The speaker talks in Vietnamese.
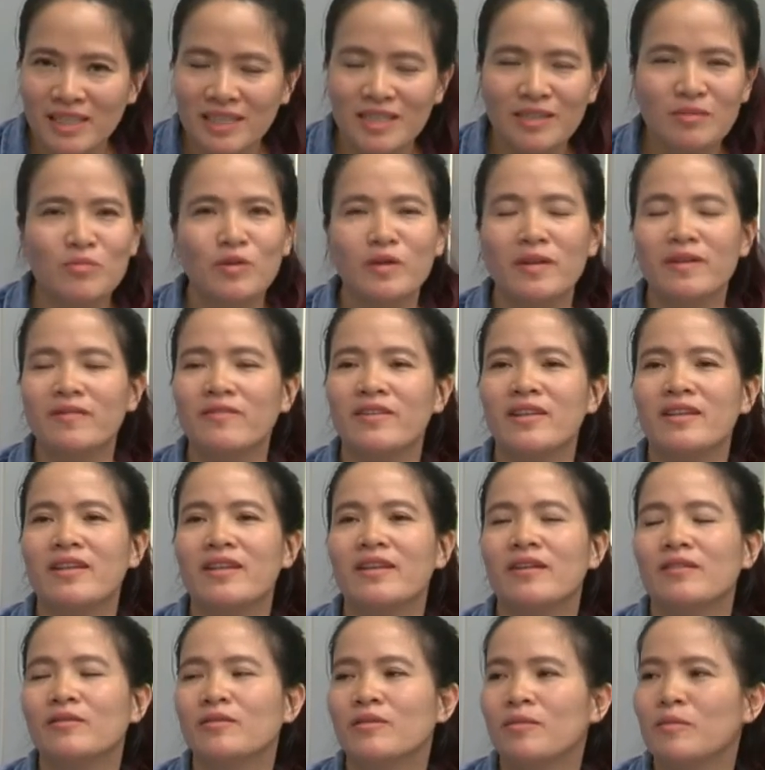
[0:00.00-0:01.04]
cứ một
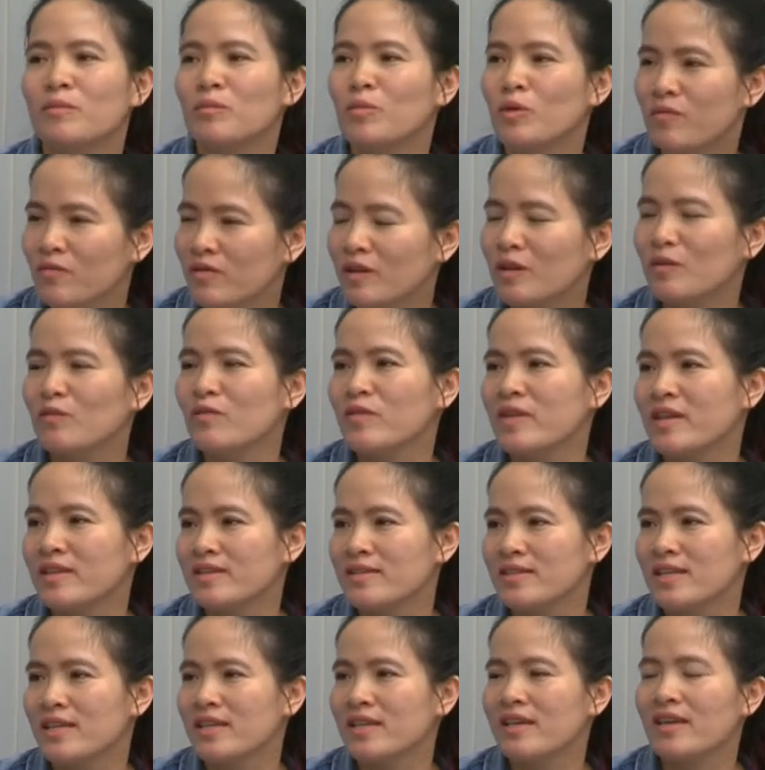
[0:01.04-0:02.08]
điều một công việc
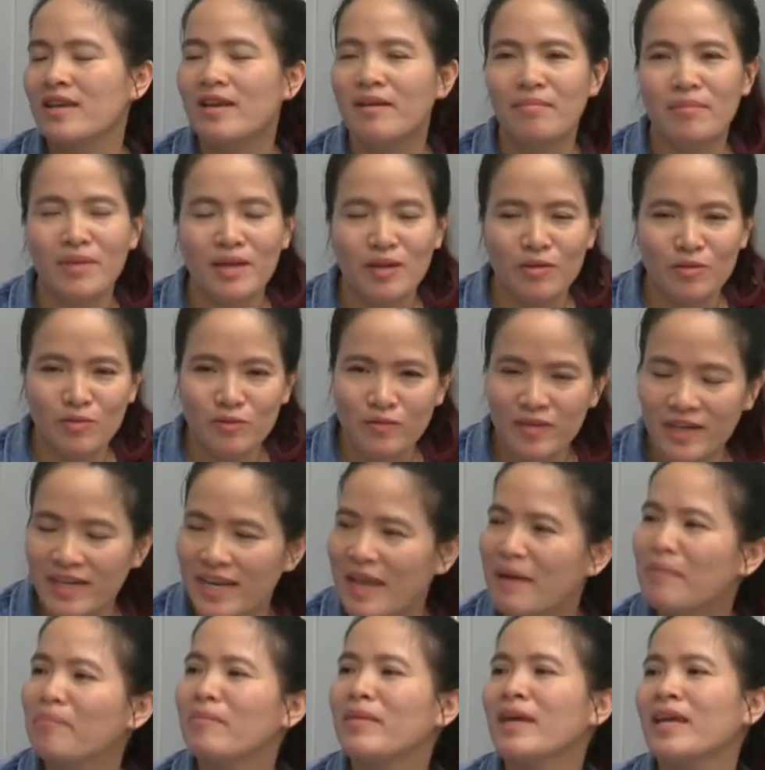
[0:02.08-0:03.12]
gì mình cũng phải
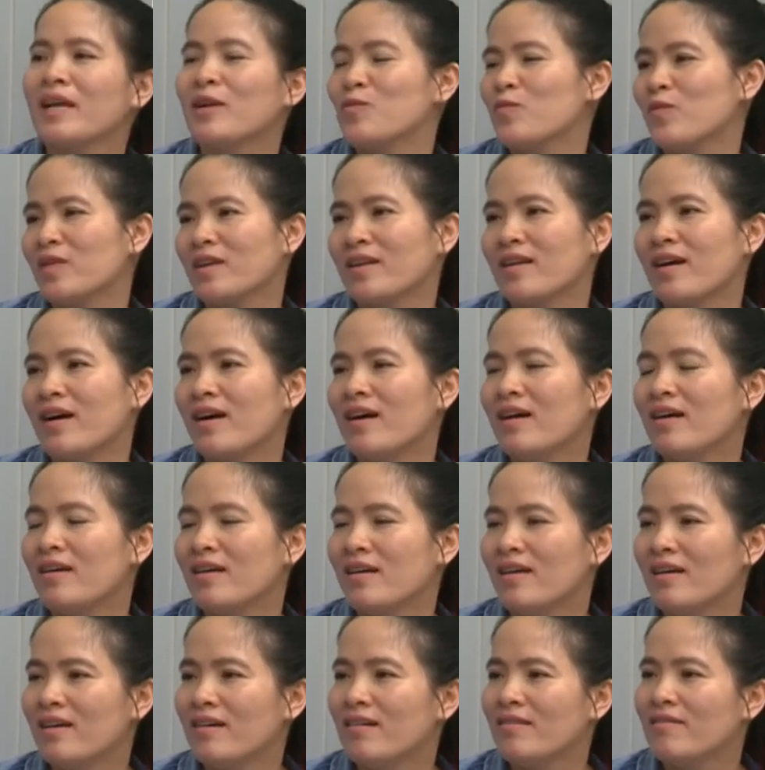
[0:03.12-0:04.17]
đam mê công việc đó
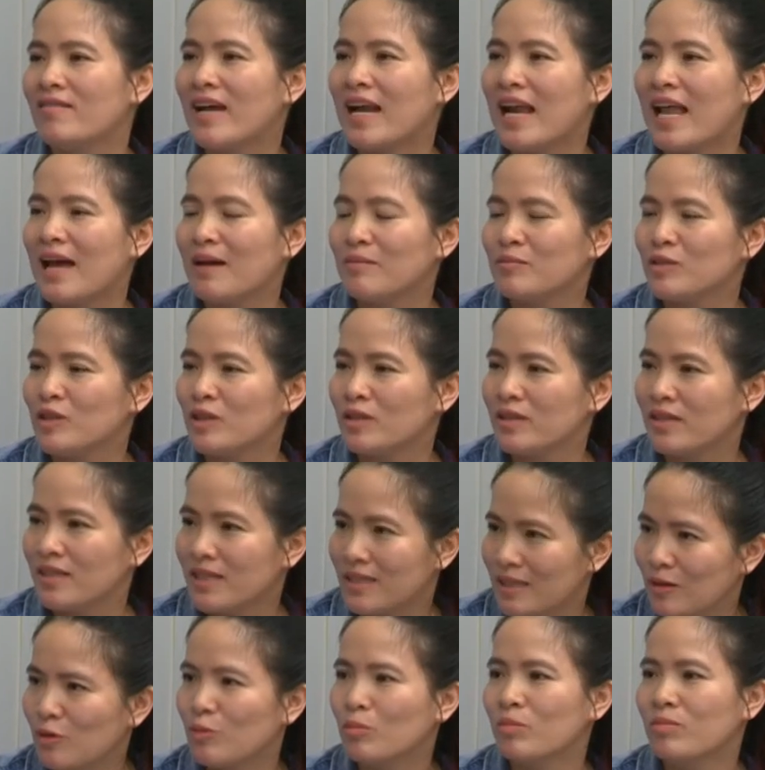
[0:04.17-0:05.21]
và làm cho tới
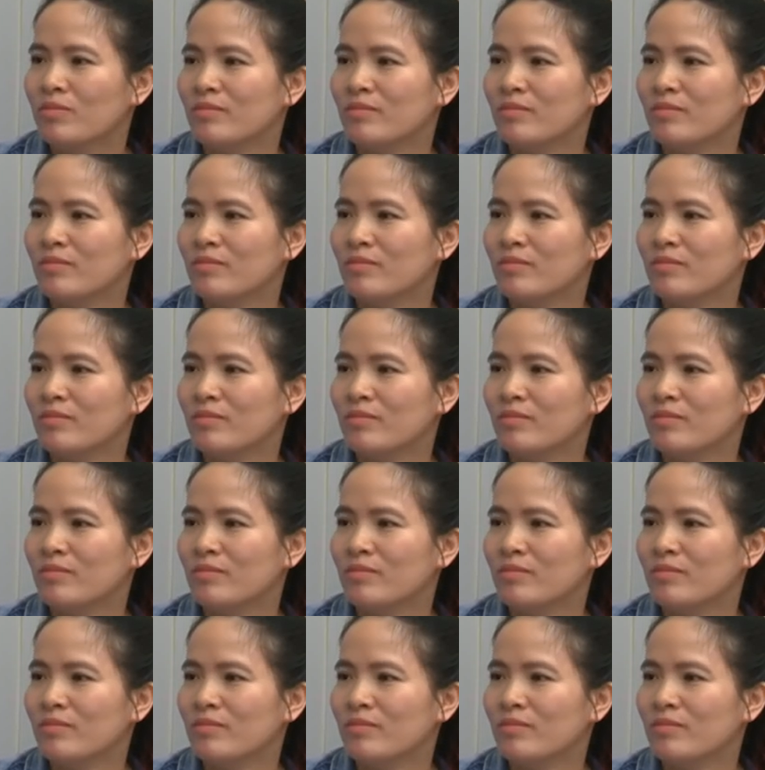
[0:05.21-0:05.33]
cùng